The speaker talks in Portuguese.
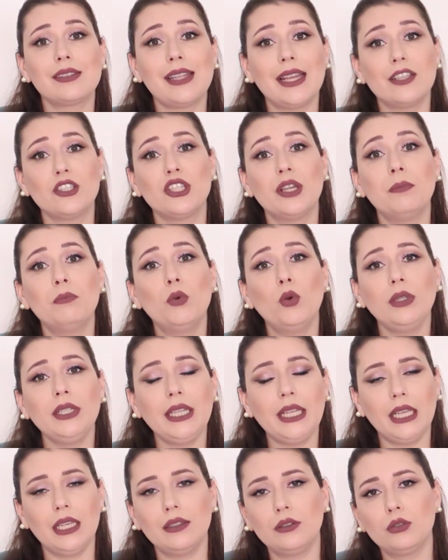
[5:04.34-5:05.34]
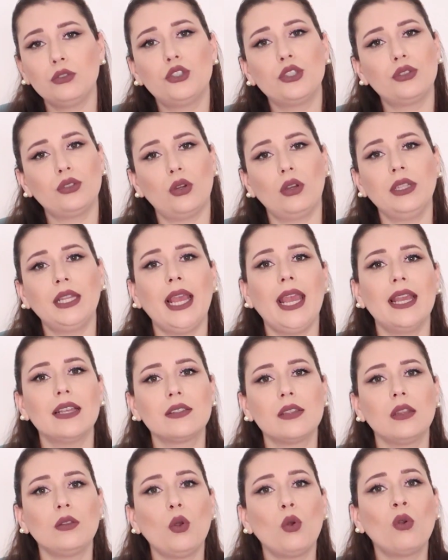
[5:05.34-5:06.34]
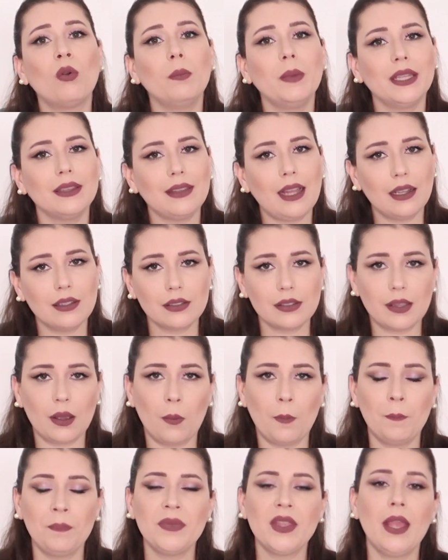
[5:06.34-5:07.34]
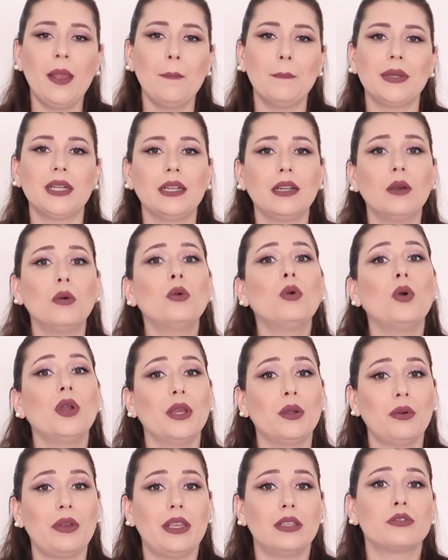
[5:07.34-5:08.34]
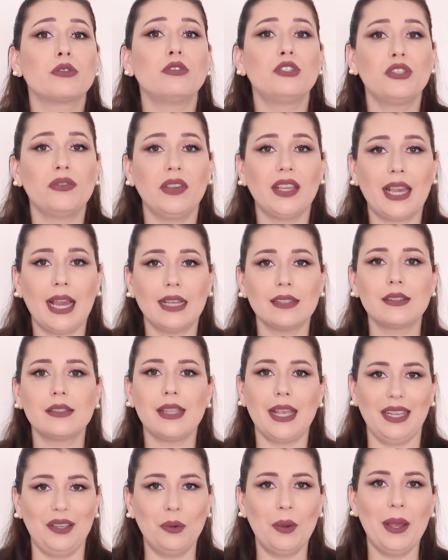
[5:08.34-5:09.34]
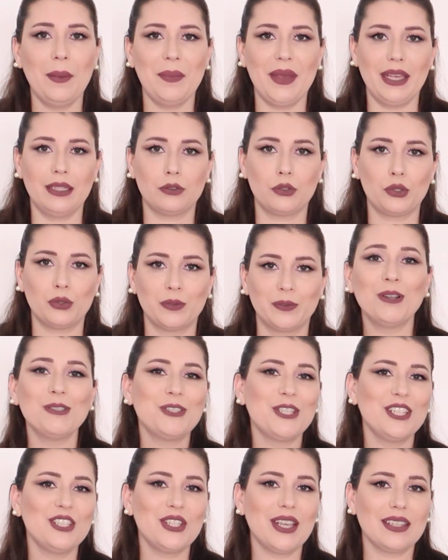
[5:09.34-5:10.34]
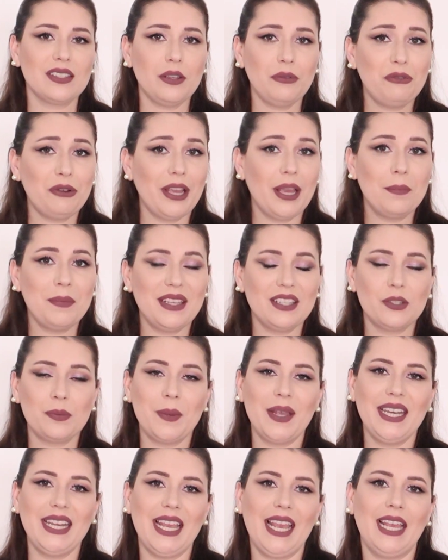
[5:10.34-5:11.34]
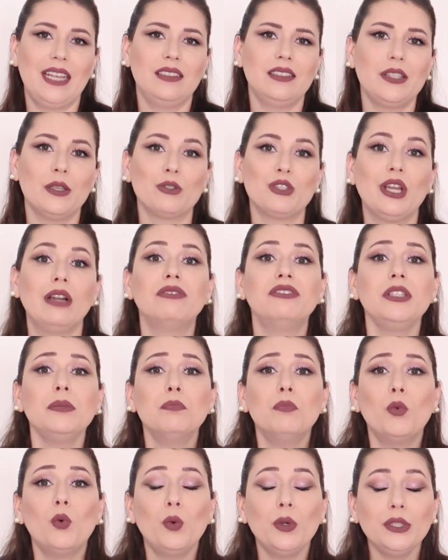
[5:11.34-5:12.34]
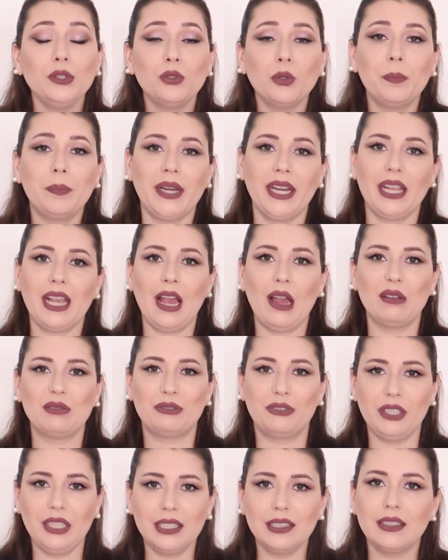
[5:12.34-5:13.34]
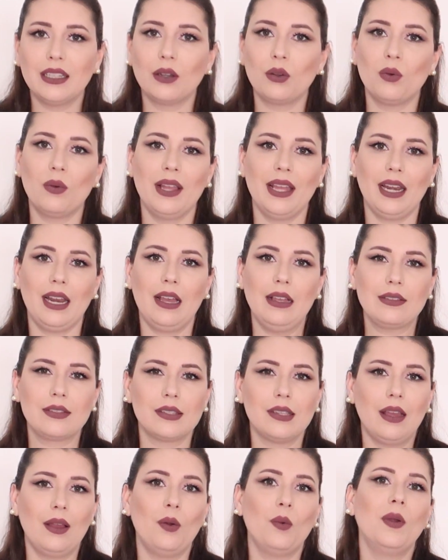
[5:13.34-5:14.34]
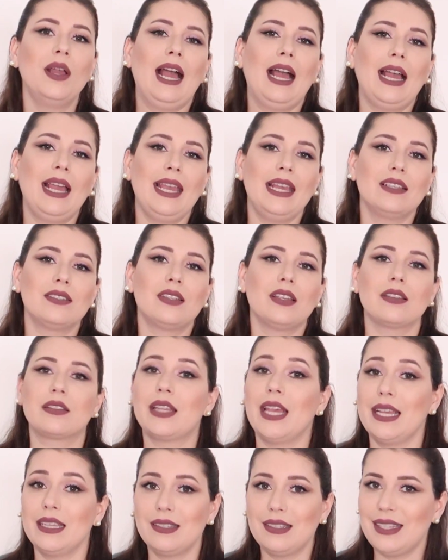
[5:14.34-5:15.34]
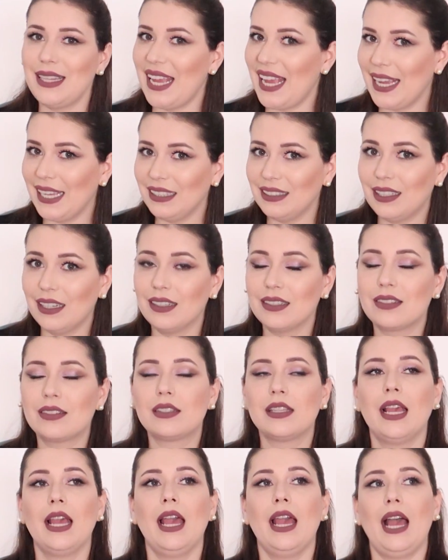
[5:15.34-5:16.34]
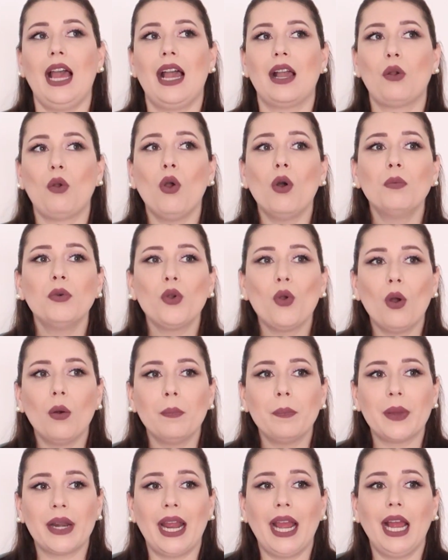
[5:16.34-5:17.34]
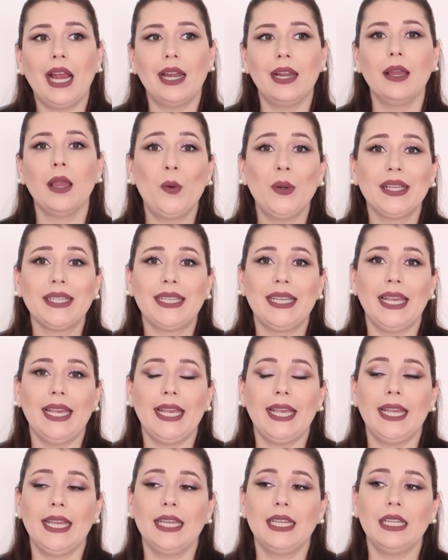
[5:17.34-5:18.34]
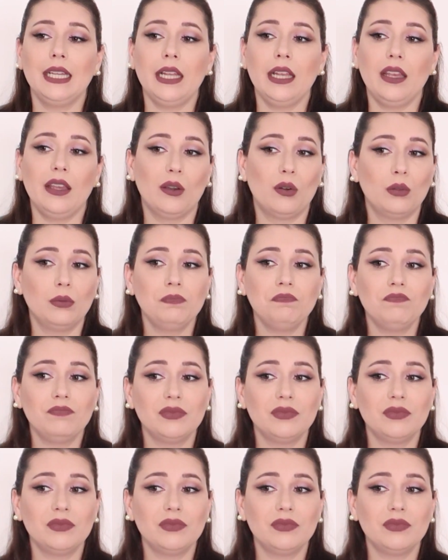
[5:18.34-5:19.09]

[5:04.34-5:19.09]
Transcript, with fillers: esteja munido de toda essa documentação para não correr o risco de ficar sem o remédio. Bom, gente, essa foi a minha experiência. Eu já vim muito precavida com relação a essas receitas, a como comprar, porque eu